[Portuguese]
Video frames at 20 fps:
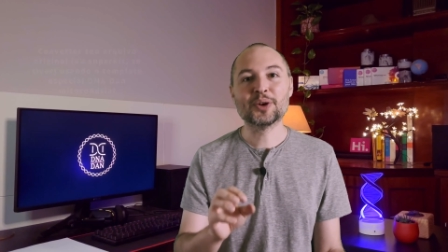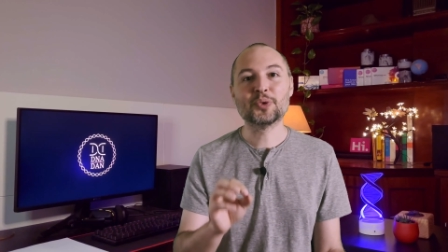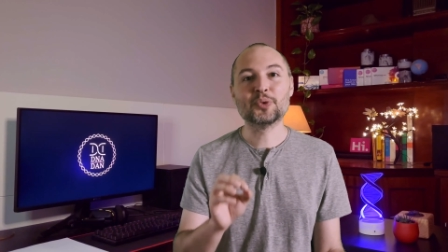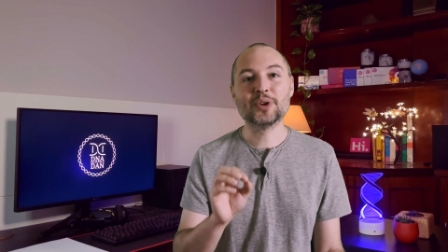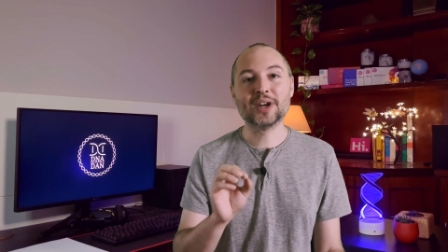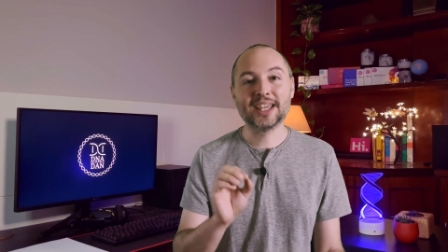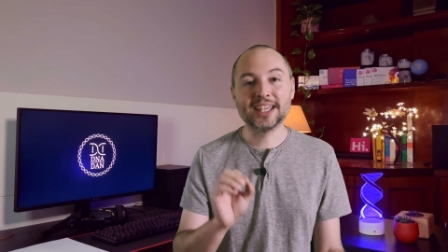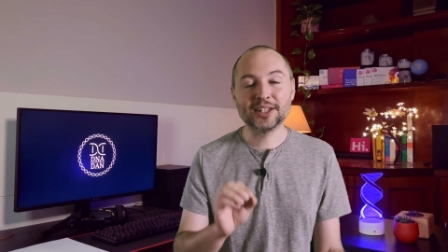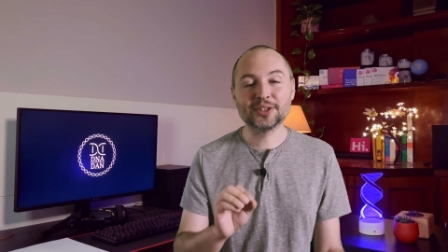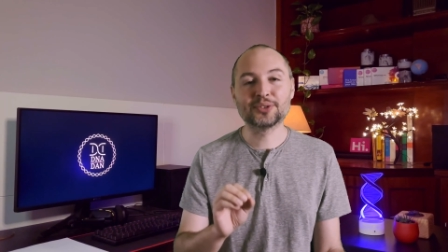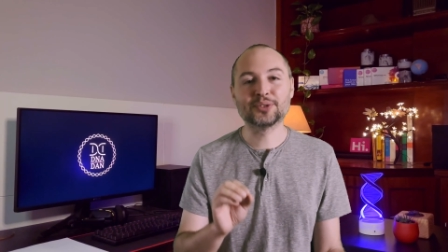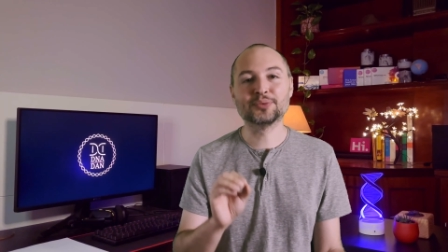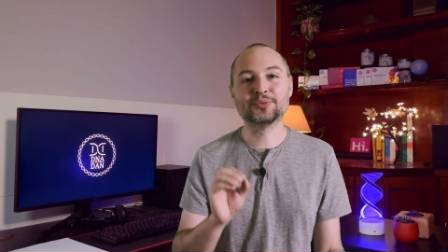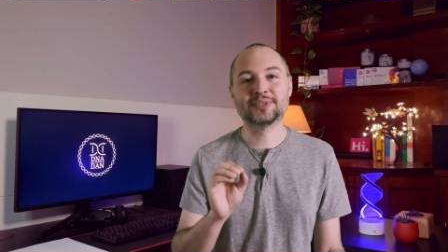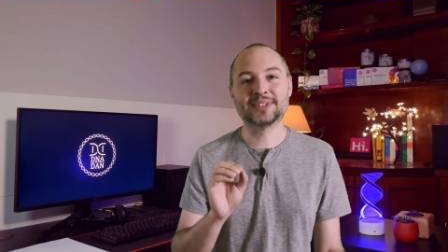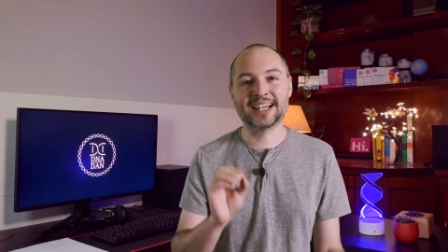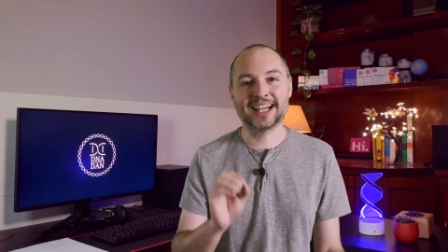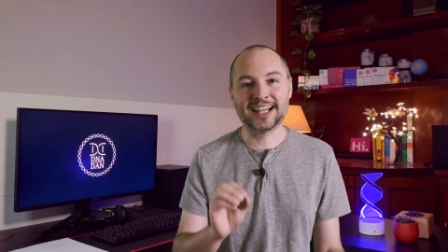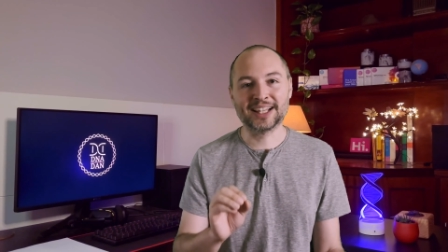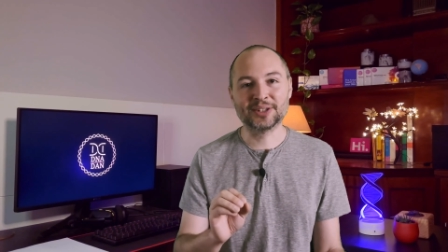O
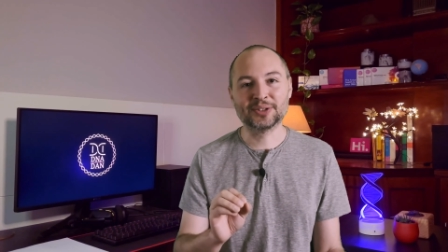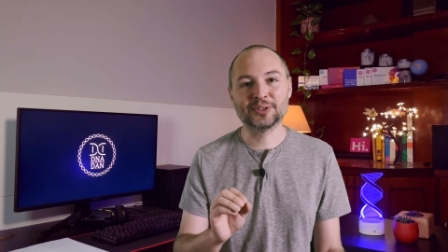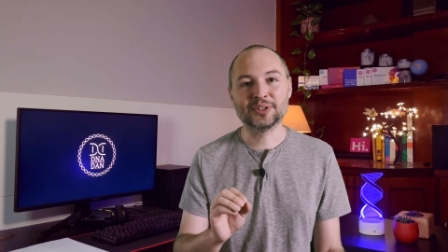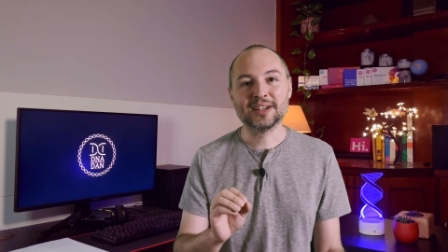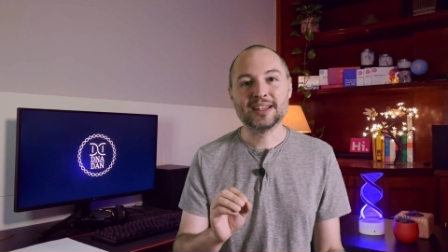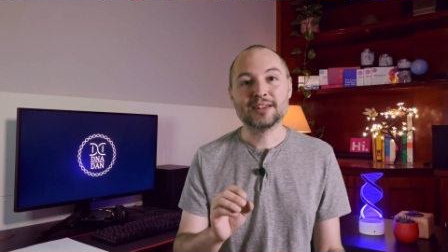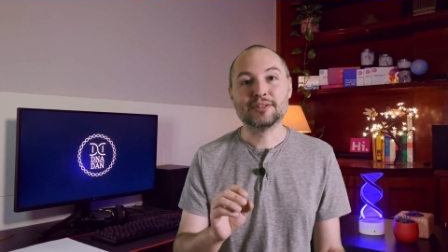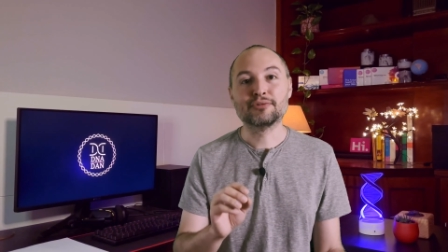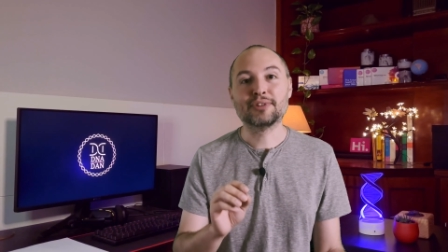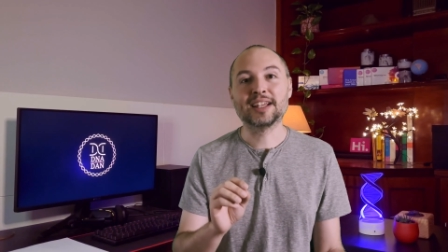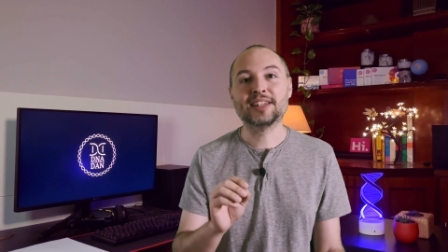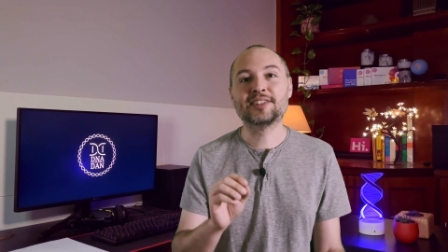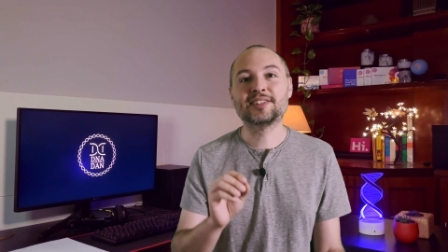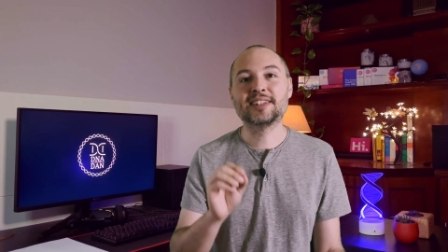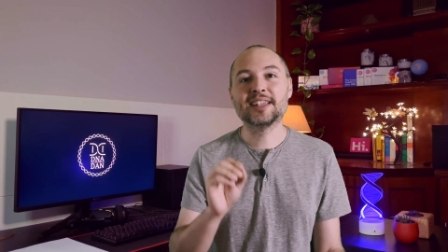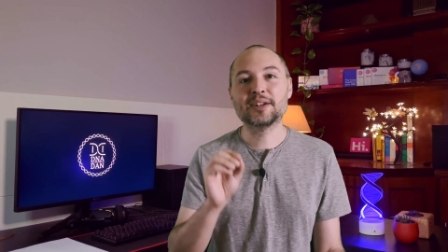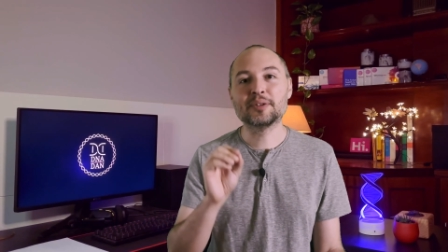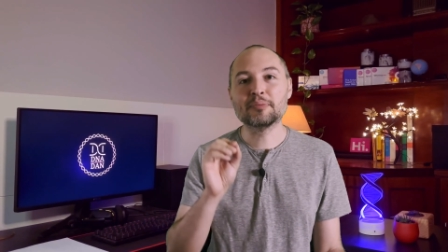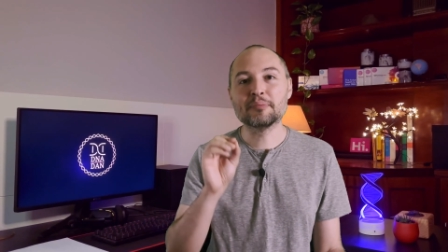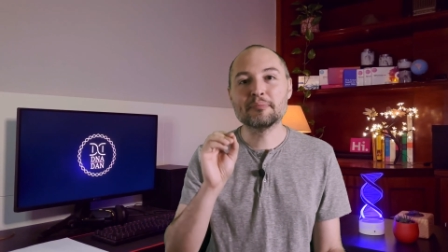resultado vai
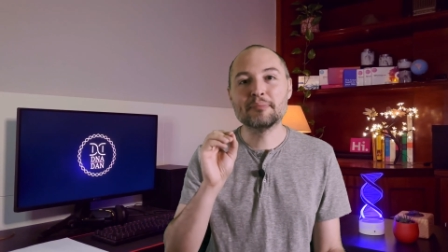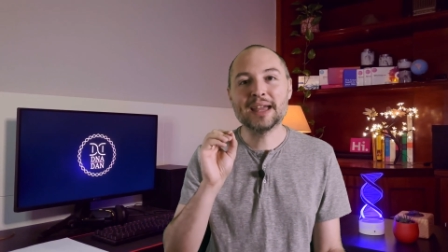ser um